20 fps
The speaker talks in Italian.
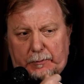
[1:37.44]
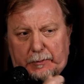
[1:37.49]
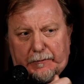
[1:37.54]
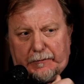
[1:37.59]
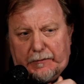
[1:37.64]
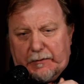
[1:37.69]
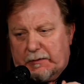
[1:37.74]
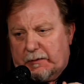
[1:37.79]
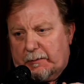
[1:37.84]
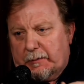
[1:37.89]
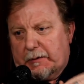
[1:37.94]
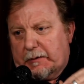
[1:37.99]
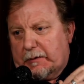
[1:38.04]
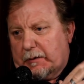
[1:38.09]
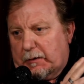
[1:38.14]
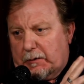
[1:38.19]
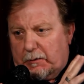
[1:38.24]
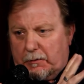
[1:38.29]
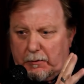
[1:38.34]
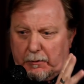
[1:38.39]
perfettamente
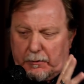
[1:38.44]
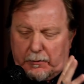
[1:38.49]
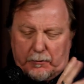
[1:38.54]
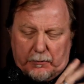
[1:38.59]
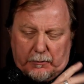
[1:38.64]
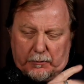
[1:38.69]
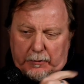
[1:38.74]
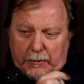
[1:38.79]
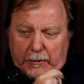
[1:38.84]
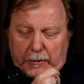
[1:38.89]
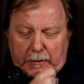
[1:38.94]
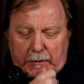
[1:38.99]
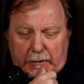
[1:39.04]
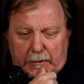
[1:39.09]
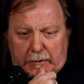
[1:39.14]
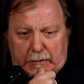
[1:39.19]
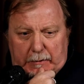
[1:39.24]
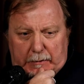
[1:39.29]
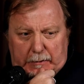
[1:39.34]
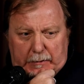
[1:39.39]
d'accordo
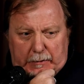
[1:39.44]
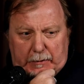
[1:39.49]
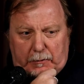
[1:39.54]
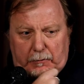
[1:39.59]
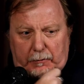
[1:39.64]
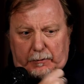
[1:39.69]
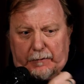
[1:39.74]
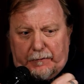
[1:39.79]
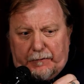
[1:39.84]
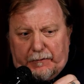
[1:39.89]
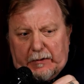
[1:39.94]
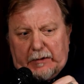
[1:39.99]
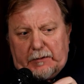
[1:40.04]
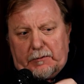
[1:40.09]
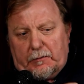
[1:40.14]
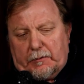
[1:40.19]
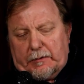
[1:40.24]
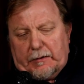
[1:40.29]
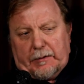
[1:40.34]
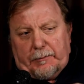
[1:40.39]
eh, con il
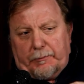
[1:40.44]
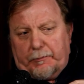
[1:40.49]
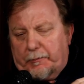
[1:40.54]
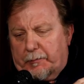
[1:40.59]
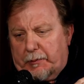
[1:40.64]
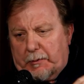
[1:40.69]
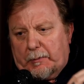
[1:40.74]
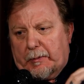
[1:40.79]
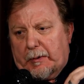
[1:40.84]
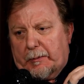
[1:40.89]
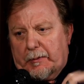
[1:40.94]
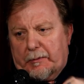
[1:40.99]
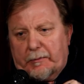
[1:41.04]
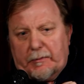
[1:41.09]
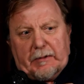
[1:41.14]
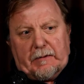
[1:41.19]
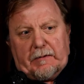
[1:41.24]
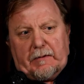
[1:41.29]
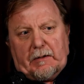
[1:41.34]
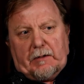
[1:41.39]
fatto che
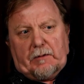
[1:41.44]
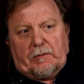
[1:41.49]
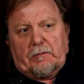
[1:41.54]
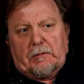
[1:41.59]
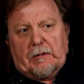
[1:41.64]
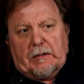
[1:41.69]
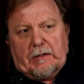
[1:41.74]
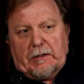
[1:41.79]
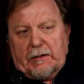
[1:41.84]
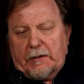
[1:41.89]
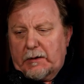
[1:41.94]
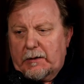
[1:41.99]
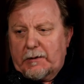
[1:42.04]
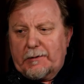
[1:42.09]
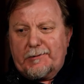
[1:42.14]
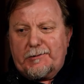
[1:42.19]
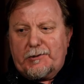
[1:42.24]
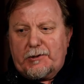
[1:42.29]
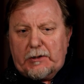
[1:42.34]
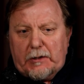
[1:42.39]
probabilmente la squadra
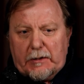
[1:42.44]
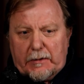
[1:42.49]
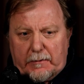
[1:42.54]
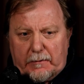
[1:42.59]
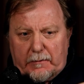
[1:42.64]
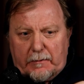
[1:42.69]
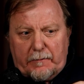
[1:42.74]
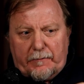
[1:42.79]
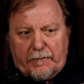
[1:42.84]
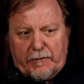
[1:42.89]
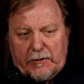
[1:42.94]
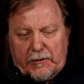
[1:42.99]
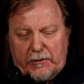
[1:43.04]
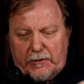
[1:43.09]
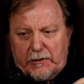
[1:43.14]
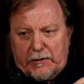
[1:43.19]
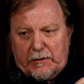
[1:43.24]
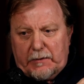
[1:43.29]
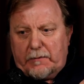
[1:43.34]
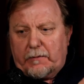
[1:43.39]
in certi
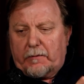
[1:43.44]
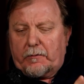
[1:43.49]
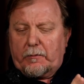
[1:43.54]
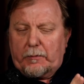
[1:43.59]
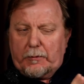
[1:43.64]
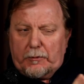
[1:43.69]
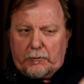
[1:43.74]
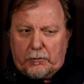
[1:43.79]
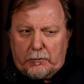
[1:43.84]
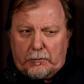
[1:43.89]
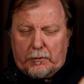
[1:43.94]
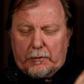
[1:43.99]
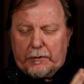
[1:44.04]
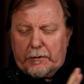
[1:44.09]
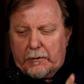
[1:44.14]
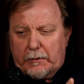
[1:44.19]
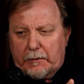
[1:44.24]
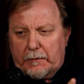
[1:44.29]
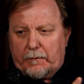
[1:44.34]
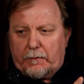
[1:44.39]
frangenti, soprattutto
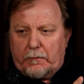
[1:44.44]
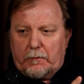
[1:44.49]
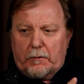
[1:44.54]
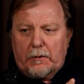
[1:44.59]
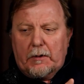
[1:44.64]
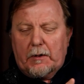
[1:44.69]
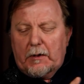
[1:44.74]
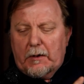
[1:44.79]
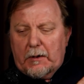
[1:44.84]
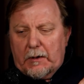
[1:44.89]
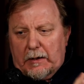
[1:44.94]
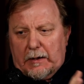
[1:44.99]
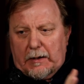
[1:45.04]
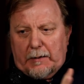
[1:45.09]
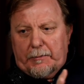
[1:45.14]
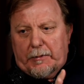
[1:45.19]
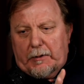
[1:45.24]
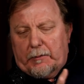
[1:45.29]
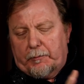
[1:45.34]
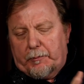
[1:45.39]
all'inizio,
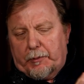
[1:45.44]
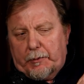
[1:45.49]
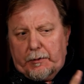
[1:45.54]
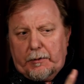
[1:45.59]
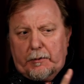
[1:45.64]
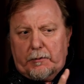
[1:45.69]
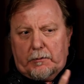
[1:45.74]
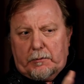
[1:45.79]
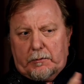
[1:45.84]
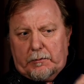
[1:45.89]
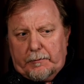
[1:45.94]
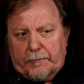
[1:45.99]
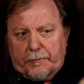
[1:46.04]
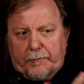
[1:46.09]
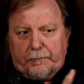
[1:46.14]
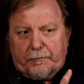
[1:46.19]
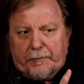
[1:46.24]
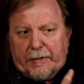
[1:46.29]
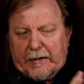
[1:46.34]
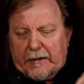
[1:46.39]
abbia un pochino
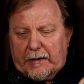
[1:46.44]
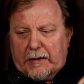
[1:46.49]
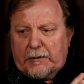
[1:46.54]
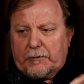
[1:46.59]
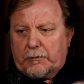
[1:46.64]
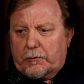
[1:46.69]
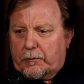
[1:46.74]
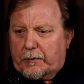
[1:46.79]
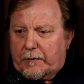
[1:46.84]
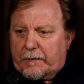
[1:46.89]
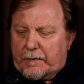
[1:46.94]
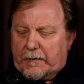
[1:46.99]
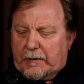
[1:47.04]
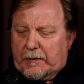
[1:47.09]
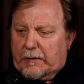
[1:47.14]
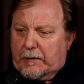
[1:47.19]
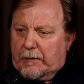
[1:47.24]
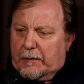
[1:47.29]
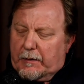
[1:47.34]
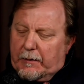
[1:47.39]
pagato
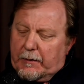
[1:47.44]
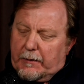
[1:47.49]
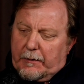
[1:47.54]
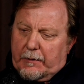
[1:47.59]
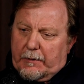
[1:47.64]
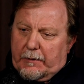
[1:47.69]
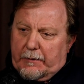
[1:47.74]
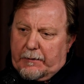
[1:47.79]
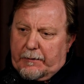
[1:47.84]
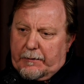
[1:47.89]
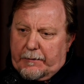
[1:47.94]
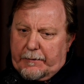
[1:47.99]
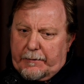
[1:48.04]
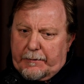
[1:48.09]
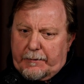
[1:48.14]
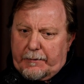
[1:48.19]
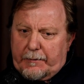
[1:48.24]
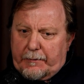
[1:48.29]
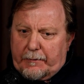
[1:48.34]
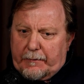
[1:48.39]
questa,
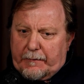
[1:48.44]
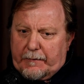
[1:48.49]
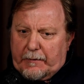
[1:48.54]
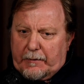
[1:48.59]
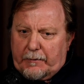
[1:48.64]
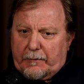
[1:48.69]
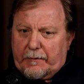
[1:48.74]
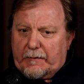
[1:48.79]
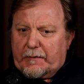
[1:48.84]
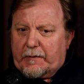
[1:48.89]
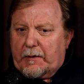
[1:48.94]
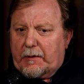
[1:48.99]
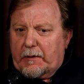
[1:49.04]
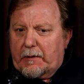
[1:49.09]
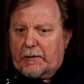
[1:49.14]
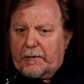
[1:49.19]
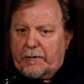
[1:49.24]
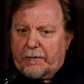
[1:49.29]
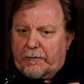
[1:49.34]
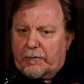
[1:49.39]
eh, questa,
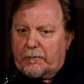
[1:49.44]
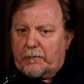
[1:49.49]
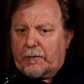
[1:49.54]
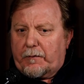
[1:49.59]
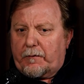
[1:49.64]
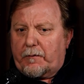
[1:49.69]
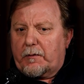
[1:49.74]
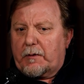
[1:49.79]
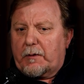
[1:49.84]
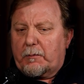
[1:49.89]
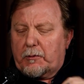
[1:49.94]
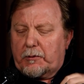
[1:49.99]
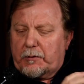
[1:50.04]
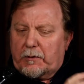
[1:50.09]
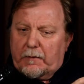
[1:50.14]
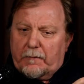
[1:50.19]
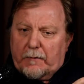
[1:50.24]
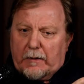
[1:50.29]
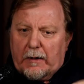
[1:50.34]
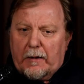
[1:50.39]
questa situazione
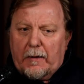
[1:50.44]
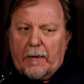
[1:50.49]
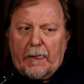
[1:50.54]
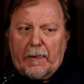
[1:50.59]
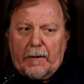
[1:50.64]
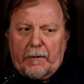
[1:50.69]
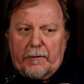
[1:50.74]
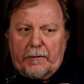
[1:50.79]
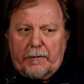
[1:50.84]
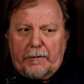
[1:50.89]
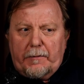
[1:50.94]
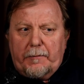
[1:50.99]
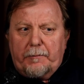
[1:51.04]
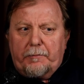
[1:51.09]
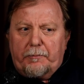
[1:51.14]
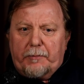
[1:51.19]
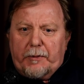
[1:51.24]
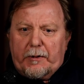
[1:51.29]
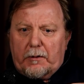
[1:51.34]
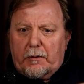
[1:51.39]
emotiva. Eh,
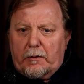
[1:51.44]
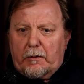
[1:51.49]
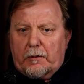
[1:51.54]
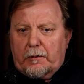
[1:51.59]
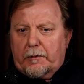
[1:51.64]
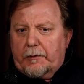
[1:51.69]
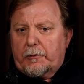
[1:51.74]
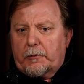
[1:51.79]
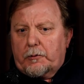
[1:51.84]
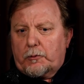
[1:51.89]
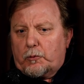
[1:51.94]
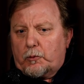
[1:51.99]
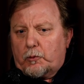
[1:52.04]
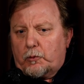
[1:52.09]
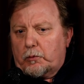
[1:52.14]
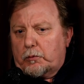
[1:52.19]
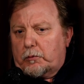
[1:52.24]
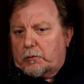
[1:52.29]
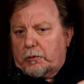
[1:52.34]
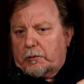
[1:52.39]
però io
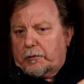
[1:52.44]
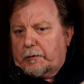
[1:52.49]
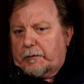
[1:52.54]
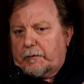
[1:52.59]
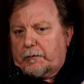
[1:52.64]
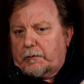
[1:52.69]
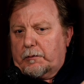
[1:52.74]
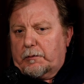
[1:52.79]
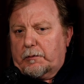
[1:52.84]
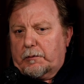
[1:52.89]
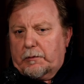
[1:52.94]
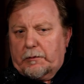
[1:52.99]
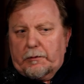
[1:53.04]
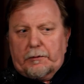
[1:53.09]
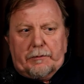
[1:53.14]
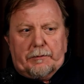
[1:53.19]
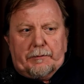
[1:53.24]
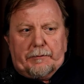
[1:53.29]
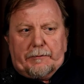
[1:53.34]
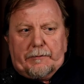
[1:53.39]
tutto
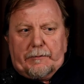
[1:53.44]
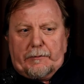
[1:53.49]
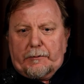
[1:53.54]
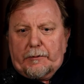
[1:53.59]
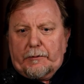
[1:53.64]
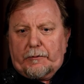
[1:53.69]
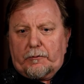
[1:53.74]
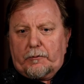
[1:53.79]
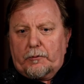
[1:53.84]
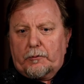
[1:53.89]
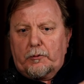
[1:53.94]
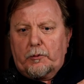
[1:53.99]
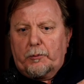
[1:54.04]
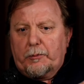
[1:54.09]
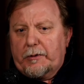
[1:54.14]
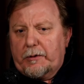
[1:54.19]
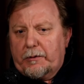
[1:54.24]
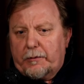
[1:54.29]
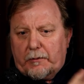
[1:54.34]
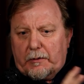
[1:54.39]
questo, questo
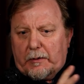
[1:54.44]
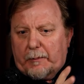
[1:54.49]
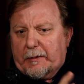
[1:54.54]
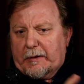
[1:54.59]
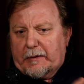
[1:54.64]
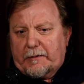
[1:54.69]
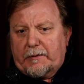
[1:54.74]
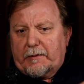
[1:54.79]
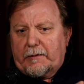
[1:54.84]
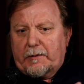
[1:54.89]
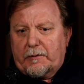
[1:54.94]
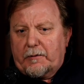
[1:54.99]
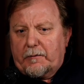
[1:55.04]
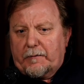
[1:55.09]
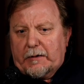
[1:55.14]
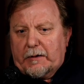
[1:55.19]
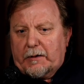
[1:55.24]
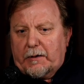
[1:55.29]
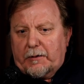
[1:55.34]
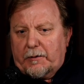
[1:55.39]
dominio da parte del
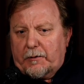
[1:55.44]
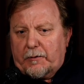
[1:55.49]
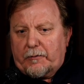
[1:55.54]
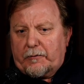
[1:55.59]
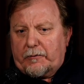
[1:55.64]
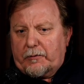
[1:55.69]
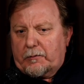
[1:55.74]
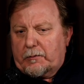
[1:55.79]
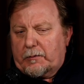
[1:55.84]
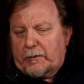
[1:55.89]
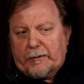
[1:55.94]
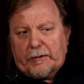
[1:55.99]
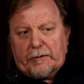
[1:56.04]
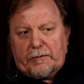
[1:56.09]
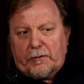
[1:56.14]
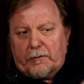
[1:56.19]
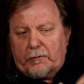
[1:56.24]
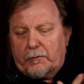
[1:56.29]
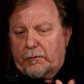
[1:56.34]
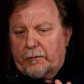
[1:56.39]
Novara
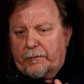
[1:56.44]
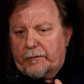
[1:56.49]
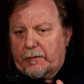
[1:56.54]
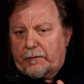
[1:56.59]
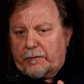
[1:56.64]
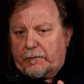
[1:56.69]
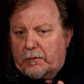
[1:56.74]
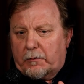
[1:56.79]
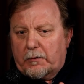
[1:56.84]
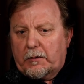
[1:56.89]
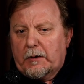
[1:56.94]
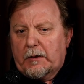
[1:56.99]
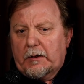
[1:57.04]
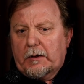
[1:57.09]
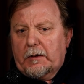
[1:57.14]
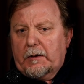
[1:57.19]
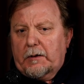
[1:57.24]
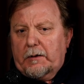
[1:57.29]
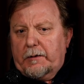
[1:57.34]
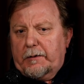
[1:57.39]
assolutamente non l'ho visto.
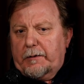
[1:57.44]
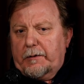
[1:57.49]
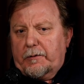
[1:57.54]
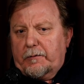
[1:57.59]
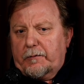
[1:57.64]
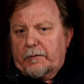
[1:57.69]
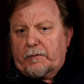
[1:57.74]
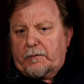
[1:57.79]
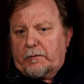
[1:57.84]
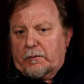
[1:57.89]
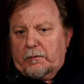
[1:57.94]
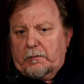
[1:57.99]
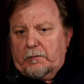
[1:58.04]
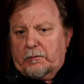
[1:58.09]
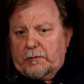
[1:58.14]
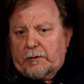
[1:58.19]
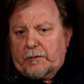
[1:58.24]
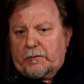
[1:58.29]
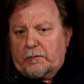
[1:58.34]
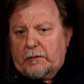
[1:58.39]
Eh, io ho visto
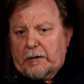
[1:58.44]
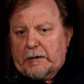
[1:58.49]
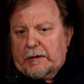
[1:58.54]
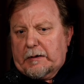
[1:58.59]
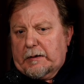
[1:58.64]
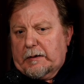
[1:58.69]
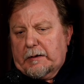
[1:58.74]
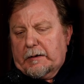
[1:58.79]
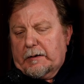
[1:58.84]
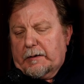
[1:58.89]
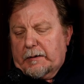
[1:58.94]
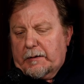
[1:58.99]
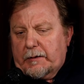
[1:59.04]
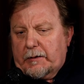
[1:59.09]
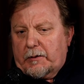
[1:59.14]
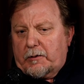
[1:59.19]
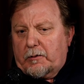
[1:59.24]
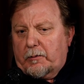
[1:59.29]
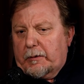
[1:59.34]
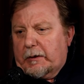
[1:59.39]
una
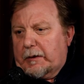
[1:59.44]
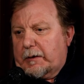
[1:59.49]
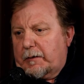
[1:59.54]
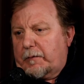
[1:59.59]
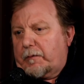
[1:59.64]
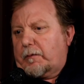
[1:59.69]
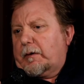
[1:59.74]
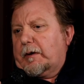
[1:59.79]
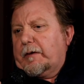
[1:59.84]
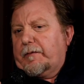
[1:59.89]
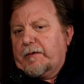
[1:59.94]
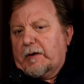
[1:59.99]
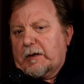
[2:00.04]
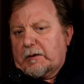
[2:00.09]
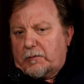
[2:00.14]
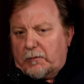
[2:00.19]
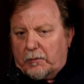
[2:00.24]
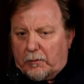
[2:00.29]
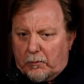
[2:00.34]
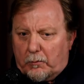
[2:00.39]
squadra come l'Arezzo che ha
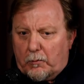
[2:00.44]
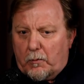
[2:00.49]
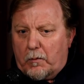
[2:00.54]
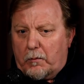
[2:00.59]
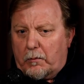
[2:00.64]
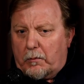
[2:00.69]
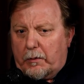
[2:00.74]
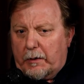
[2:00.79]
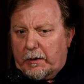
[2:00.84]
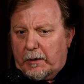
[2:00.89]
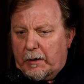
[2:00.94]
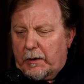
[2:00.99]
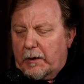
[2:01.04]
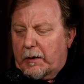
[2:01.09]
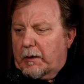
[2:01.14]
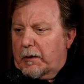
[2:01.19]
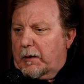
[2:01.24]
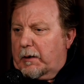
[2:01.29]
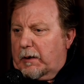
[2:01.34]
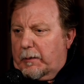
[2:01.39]
fatto comunque
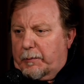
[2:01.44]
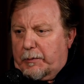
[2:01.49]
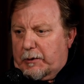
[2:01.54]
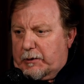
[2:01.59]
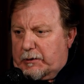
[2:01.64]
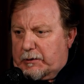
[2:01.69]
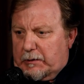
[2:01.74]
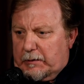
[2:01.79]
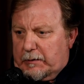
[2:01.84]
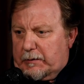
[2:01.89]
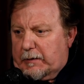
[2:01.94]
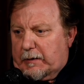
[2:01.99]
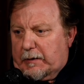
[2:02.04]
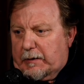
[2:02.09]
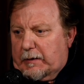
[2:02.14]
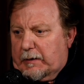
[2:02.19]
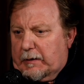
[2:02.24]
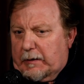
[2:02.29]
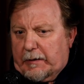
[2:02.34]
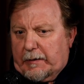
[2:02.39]
a
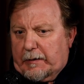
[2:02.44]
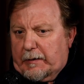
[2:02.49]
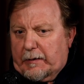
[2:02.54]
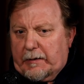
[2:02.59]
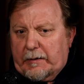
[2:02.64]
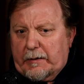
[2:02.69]
prescindere la, la,